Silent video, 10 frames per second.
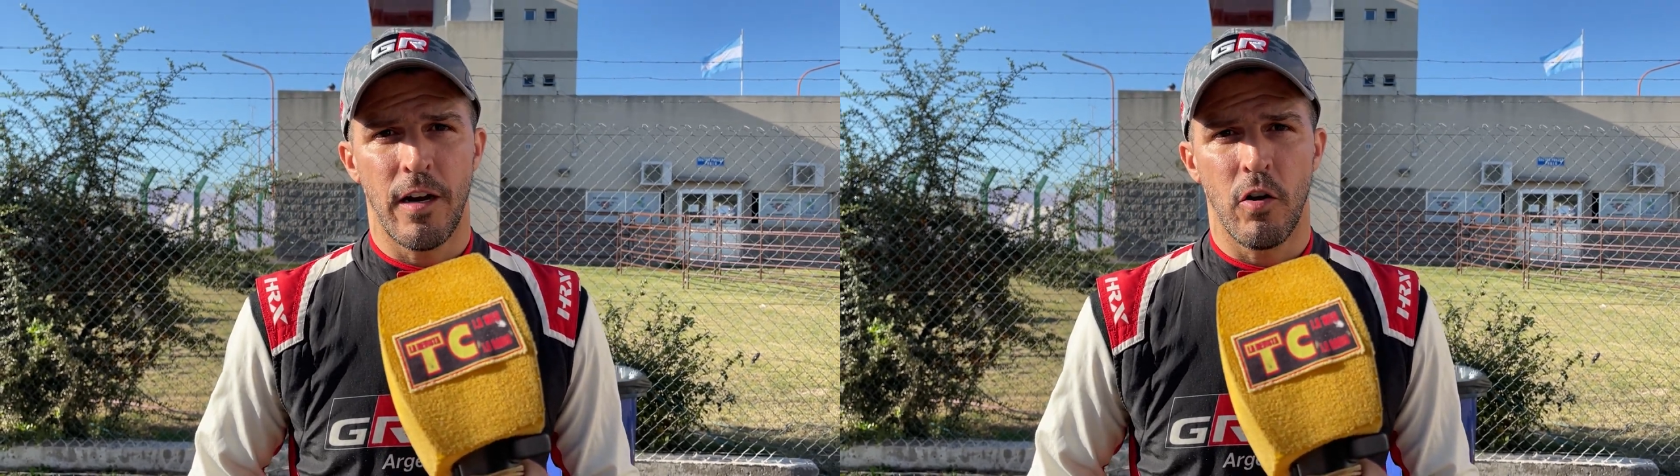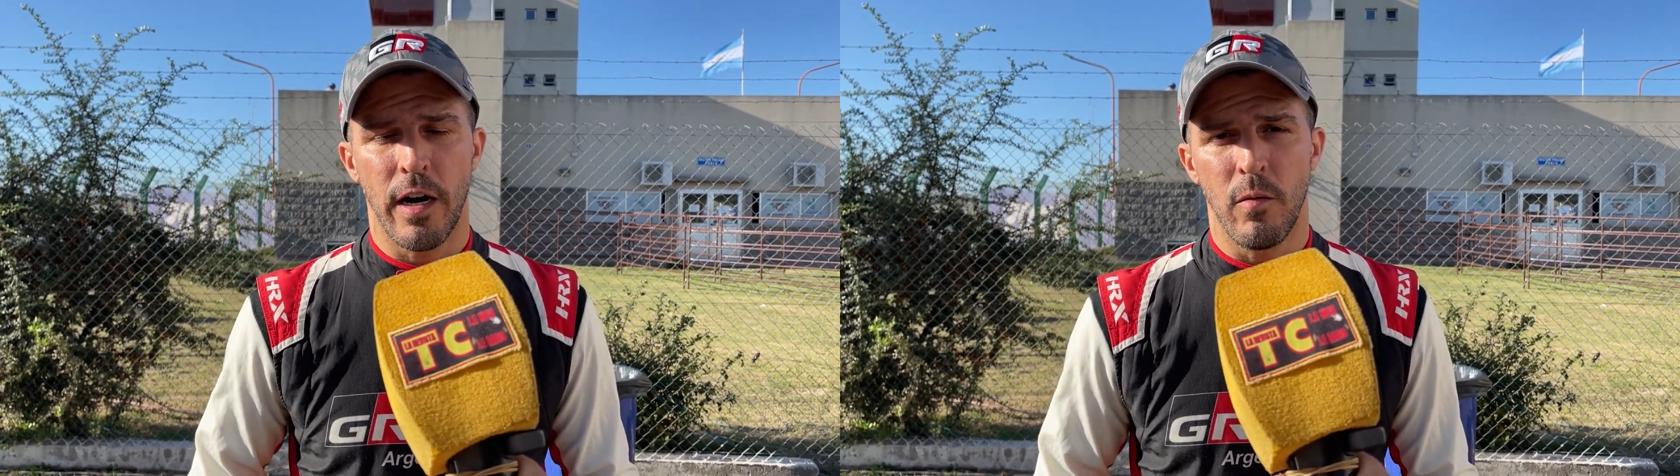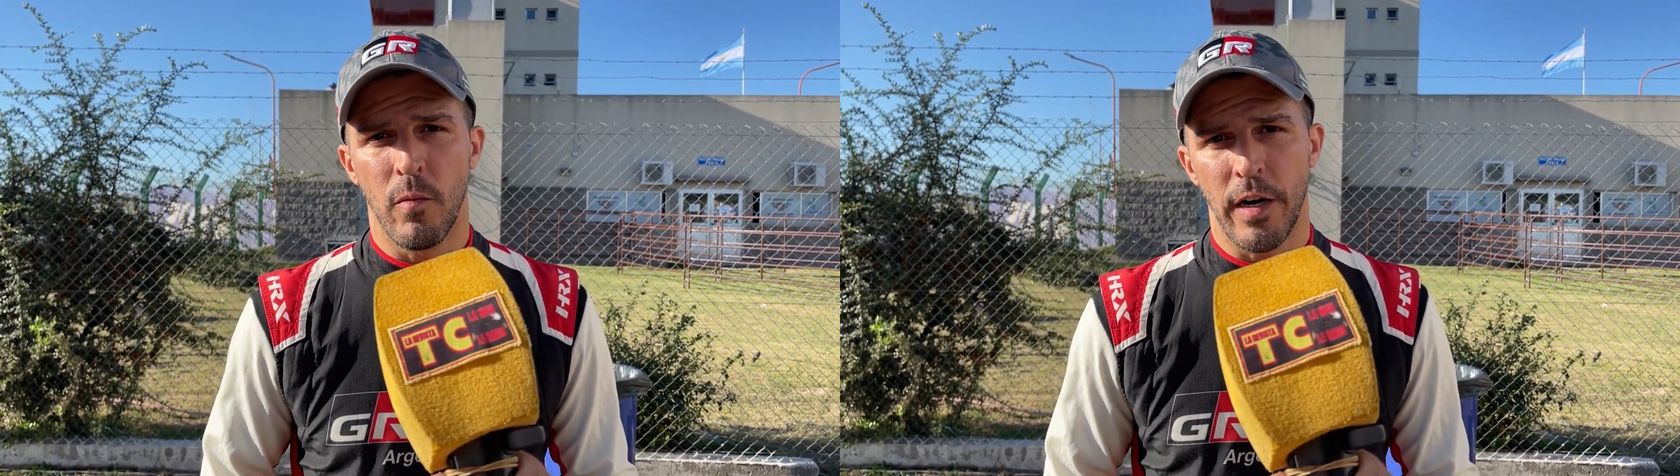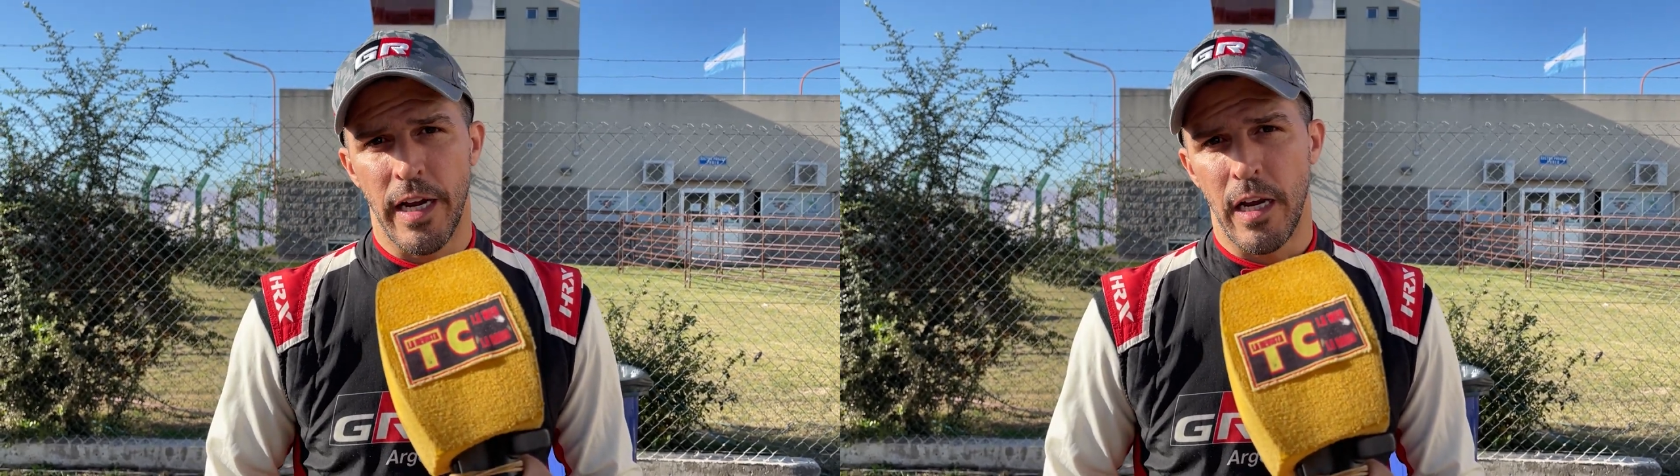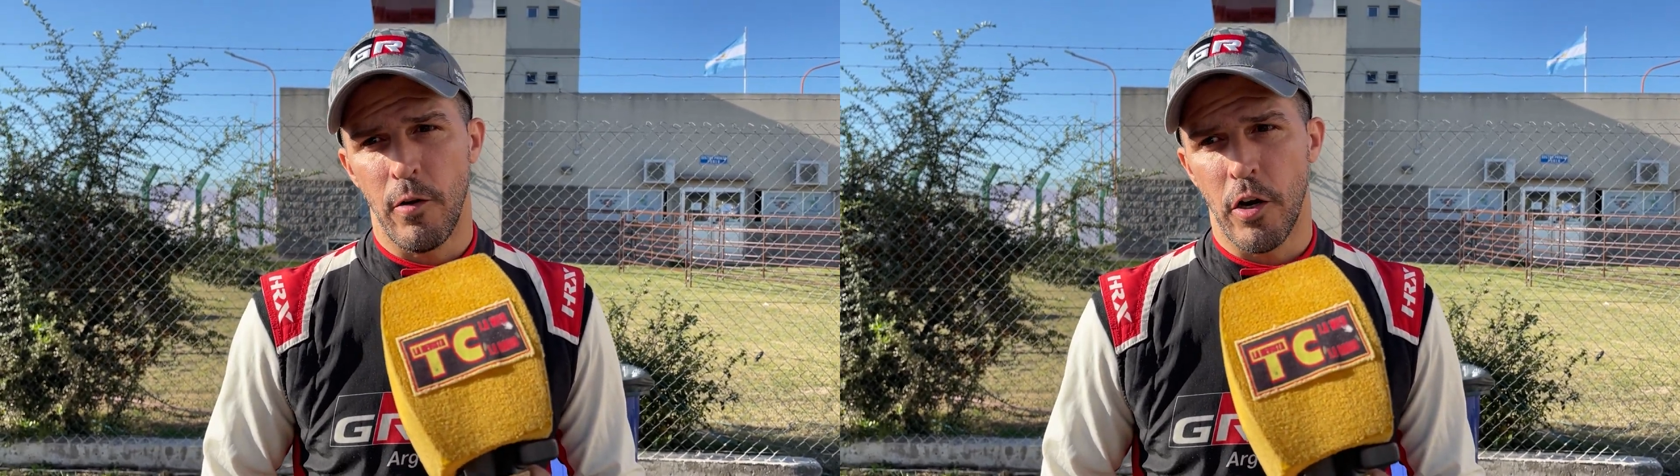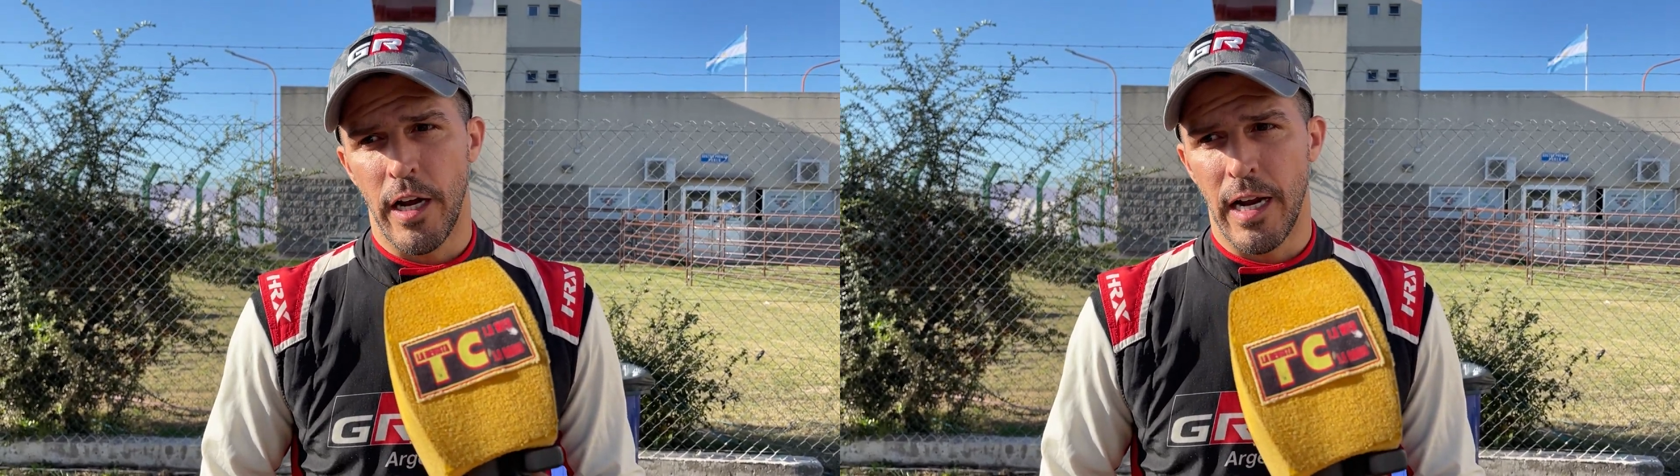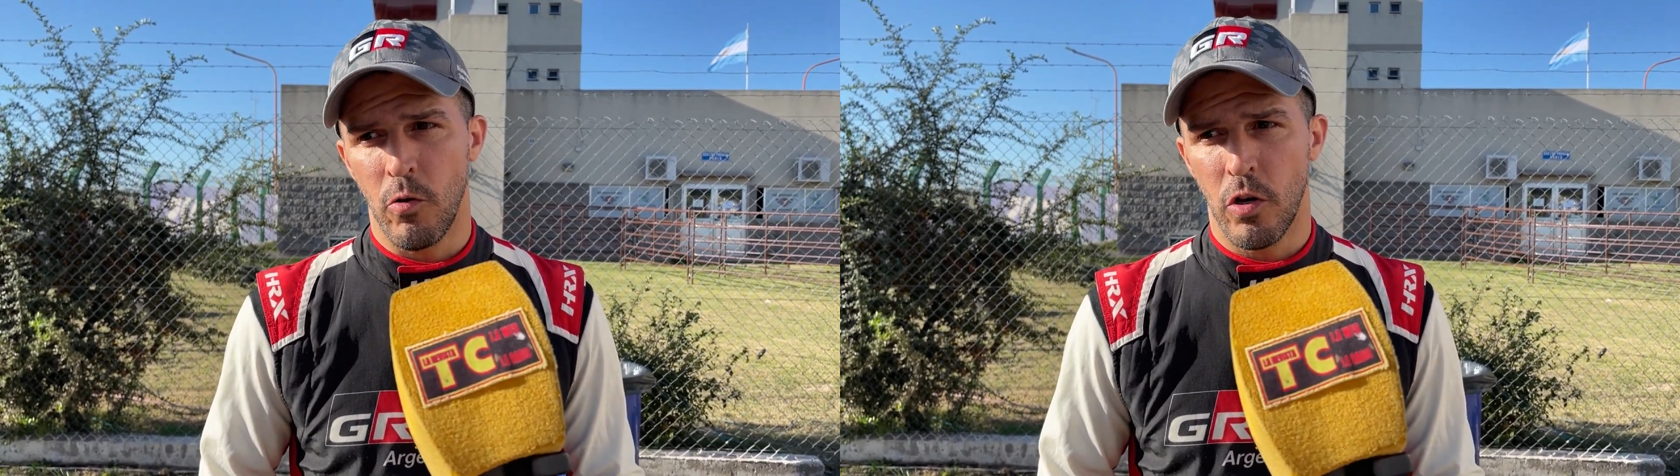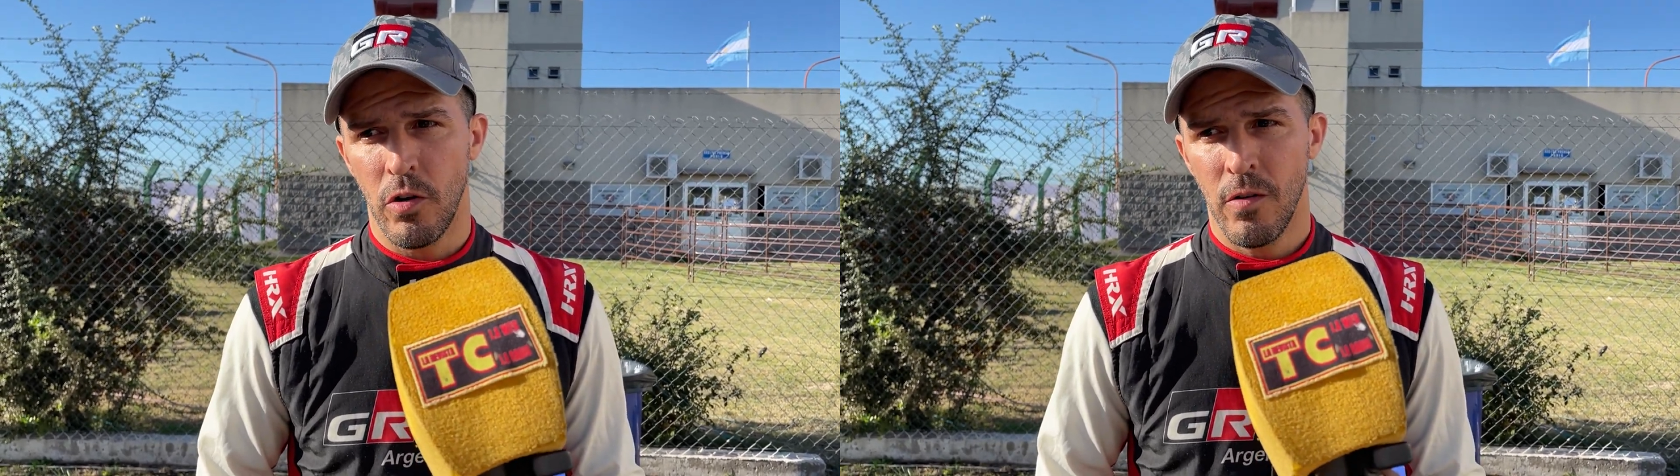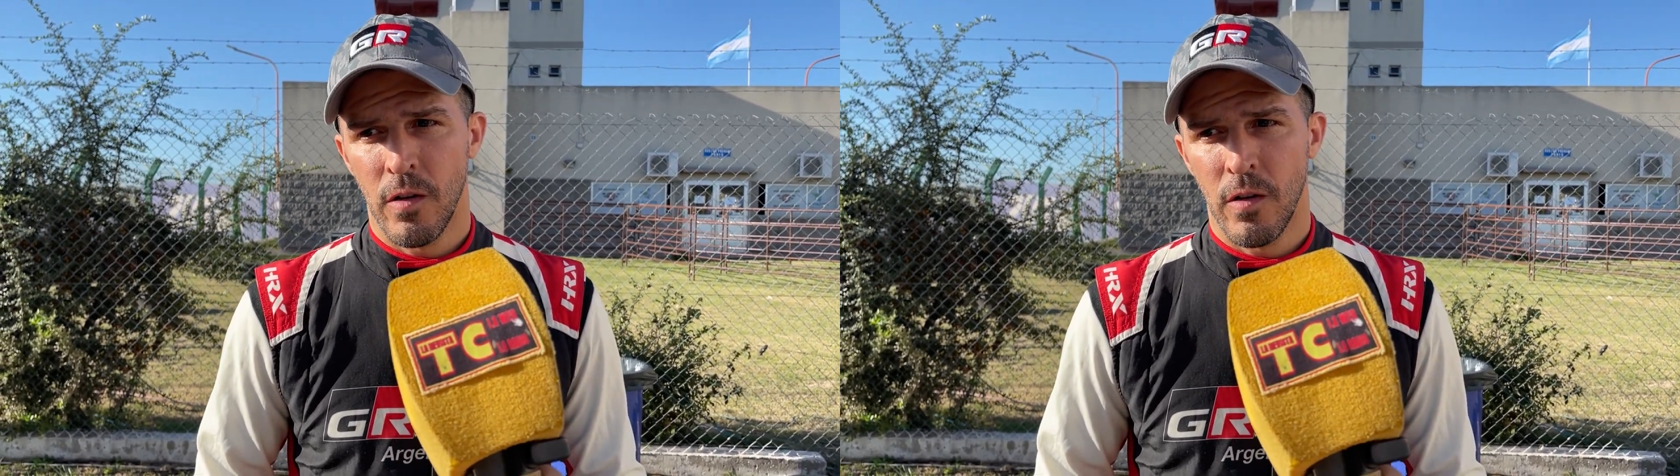logramos un buen equilibrio en el auto,